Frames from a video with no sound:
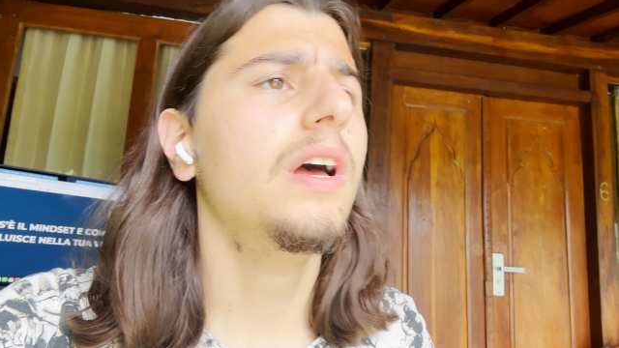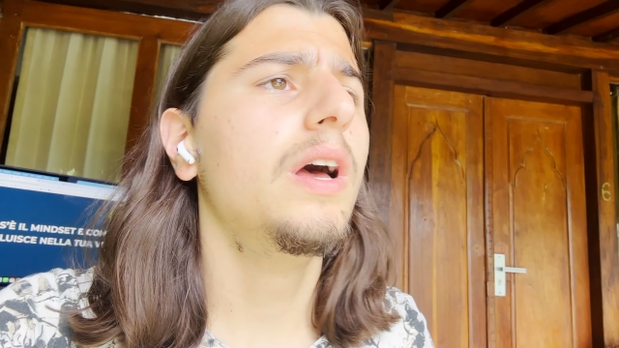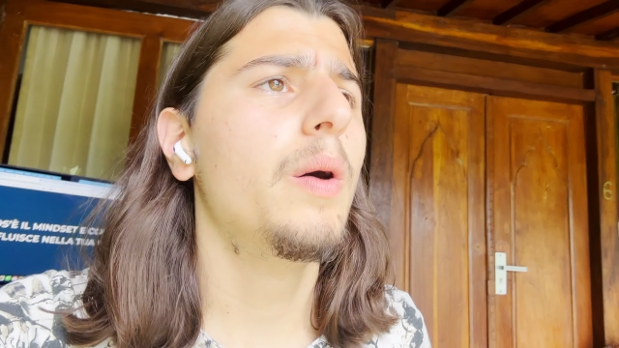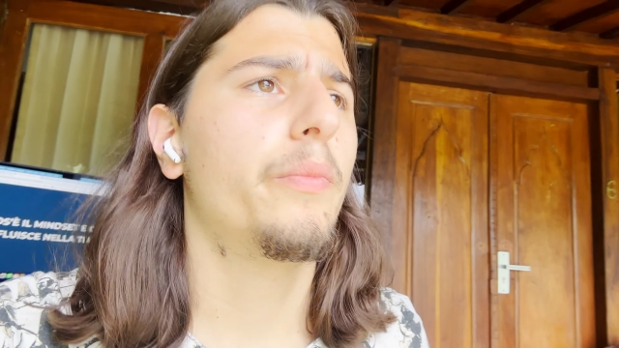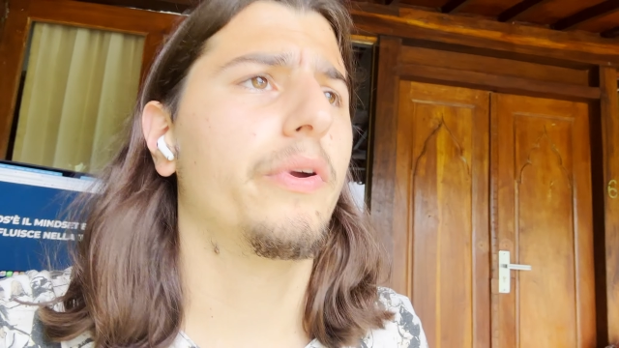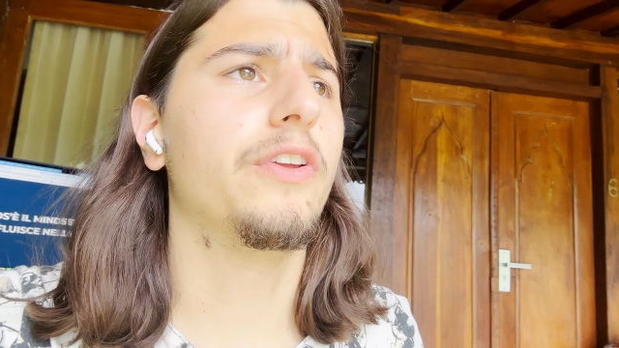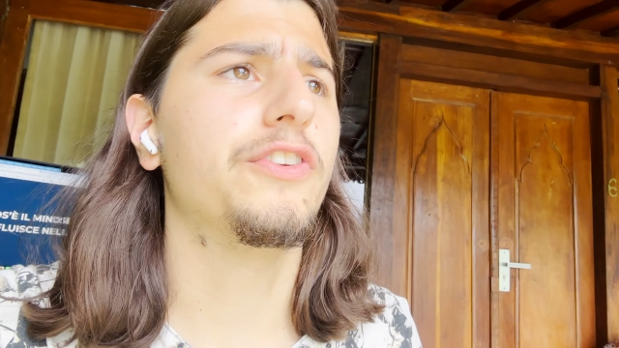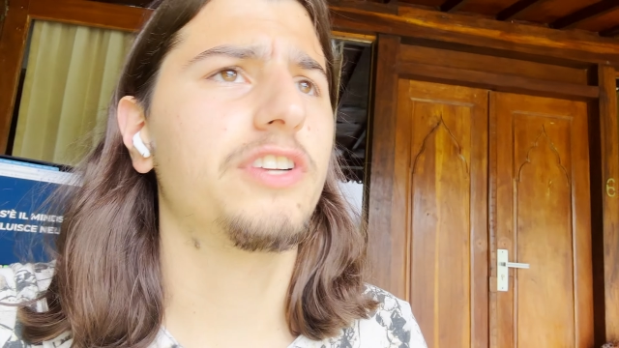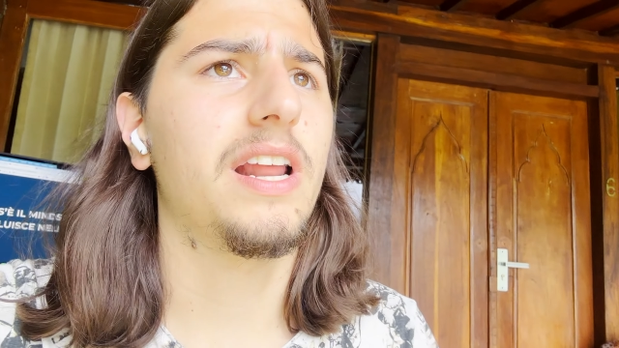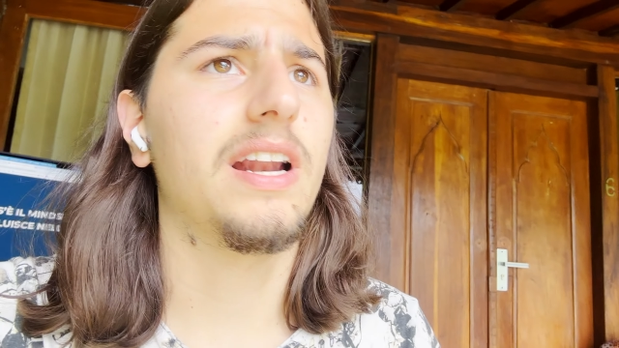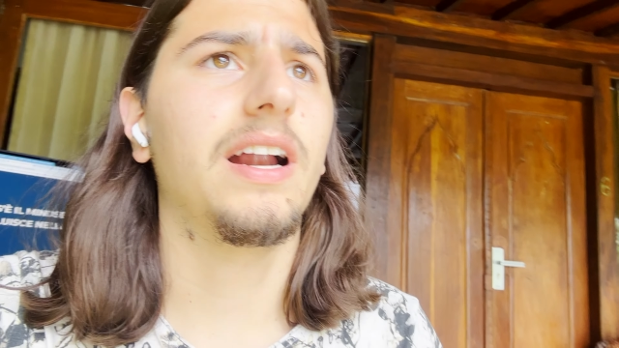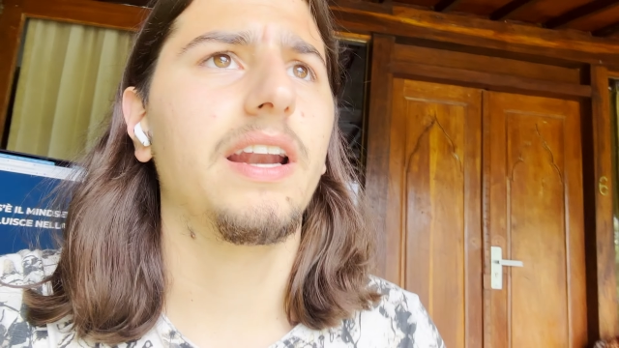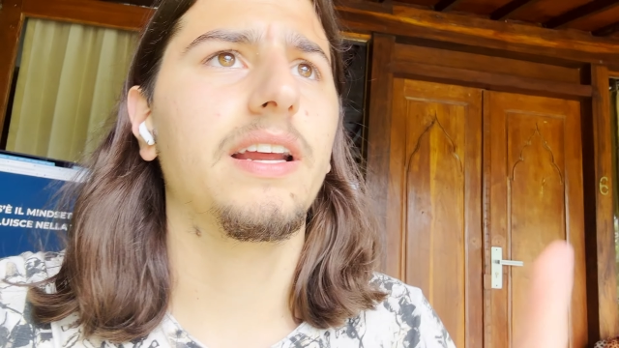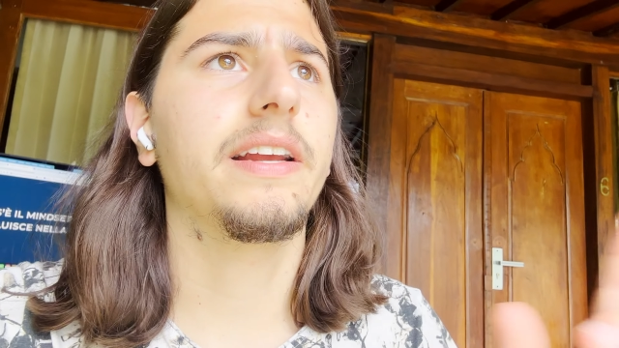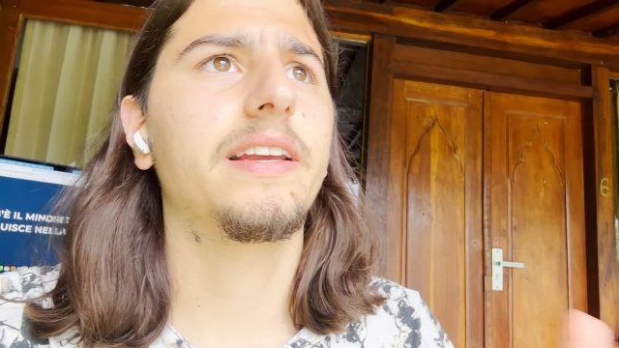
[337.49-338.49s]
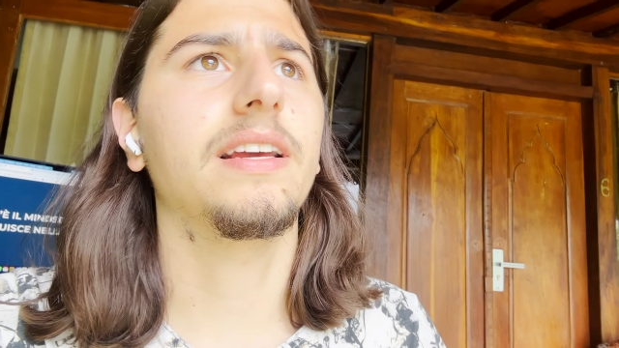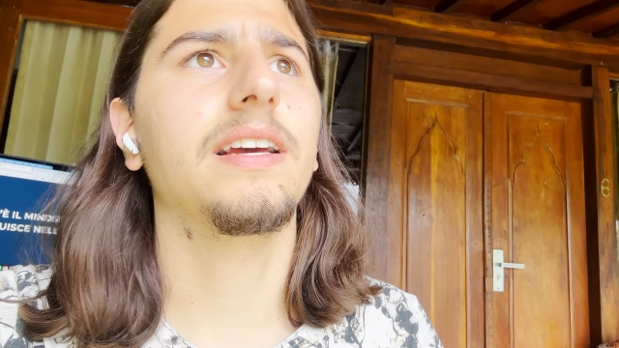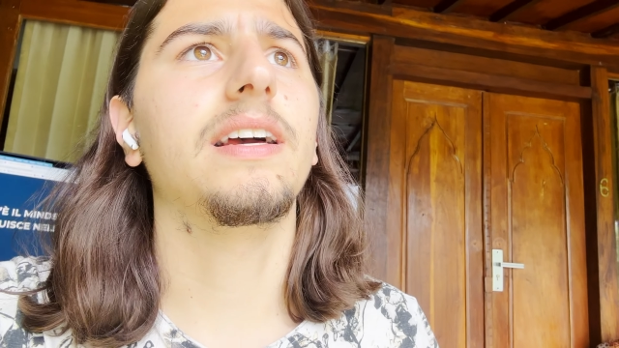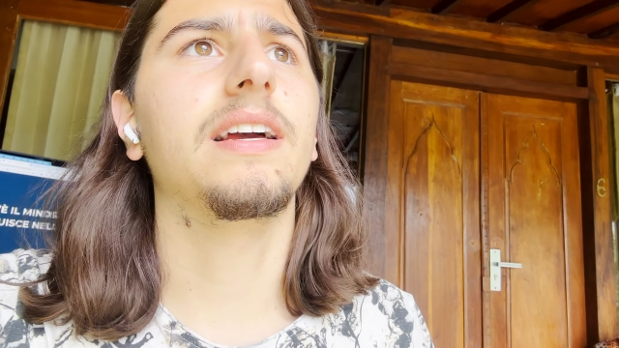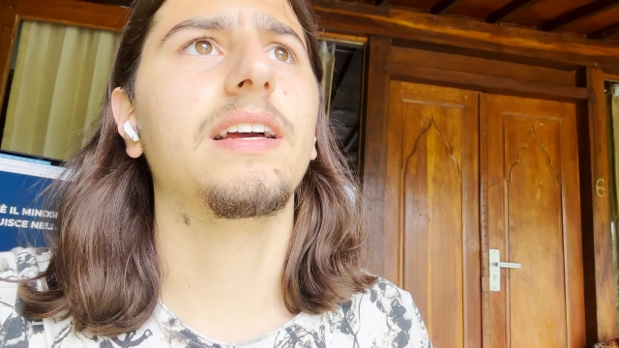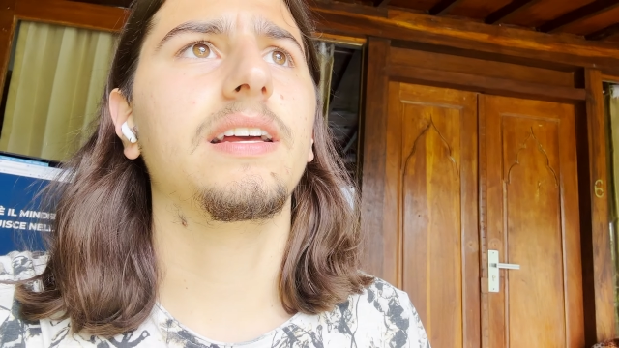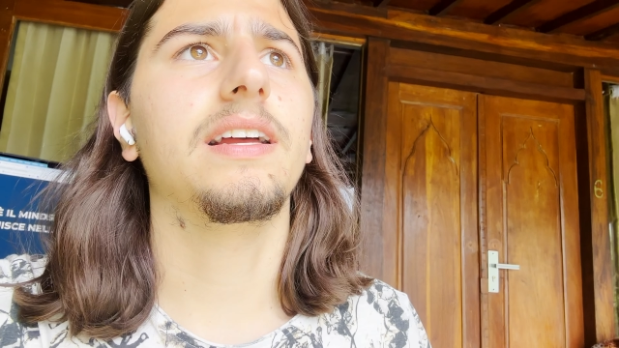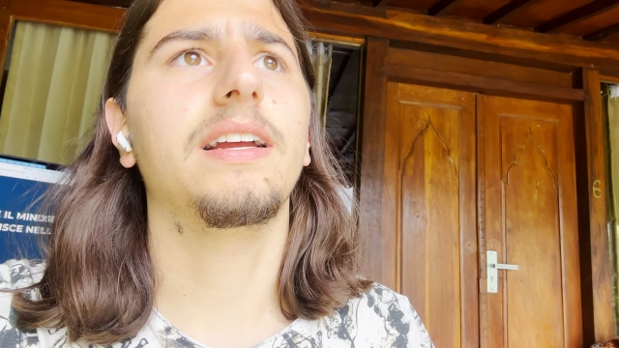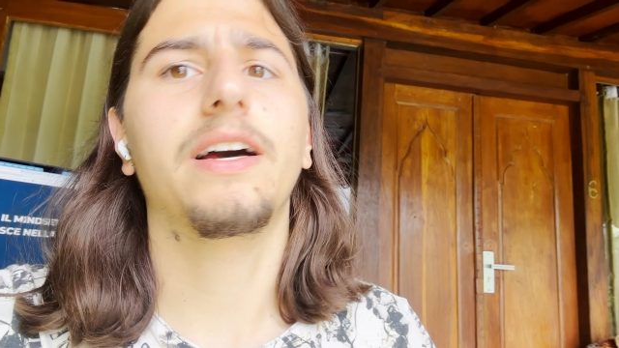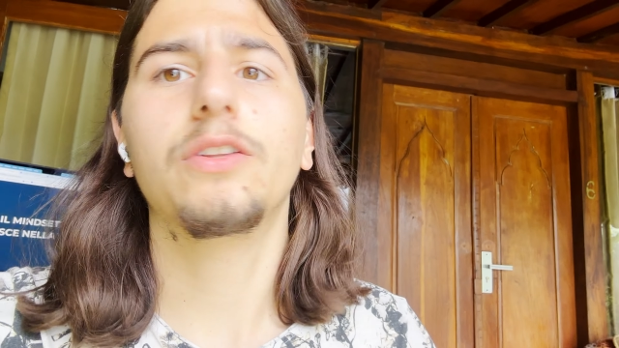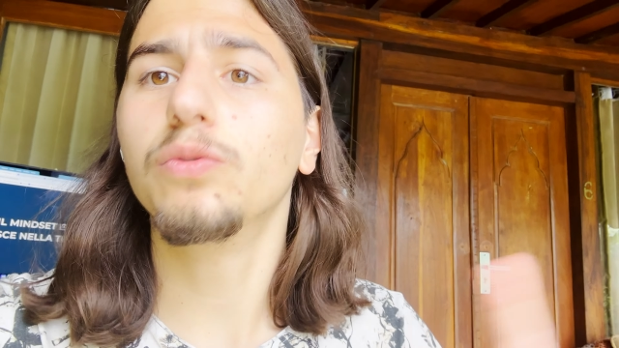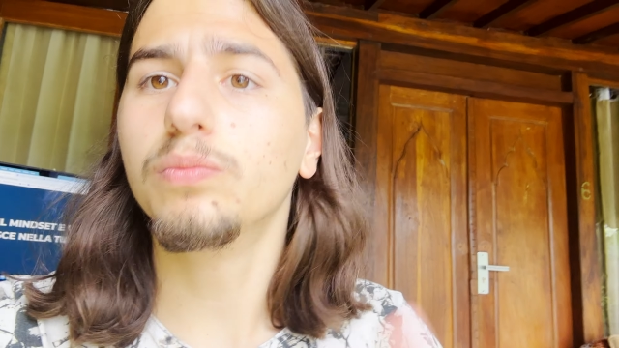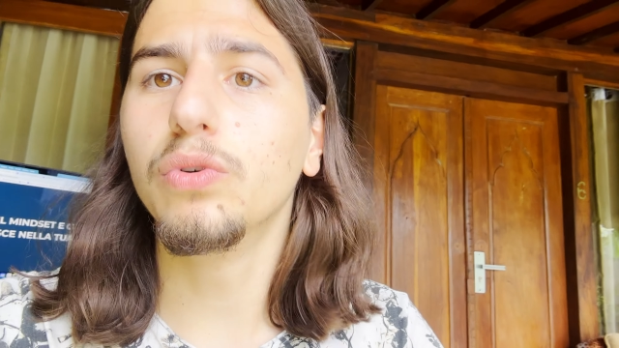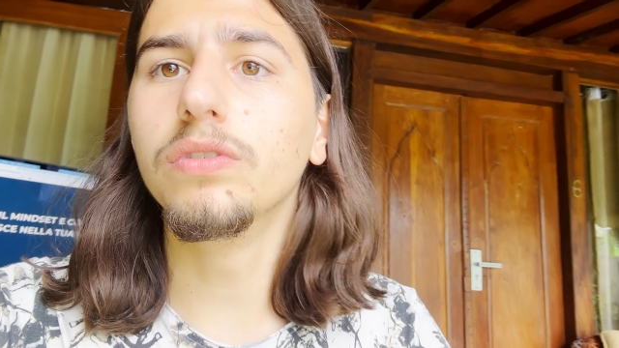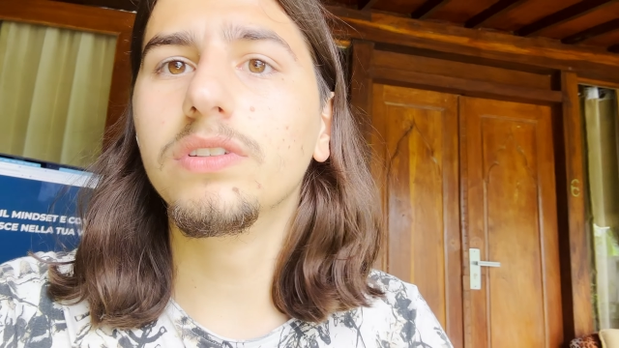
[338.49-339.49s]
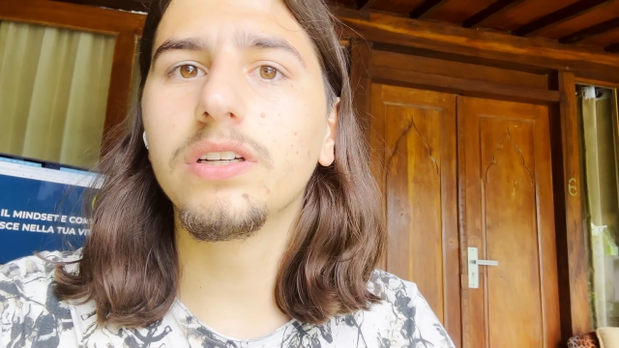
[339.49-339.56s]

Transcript: però in generale anche ad Ubud,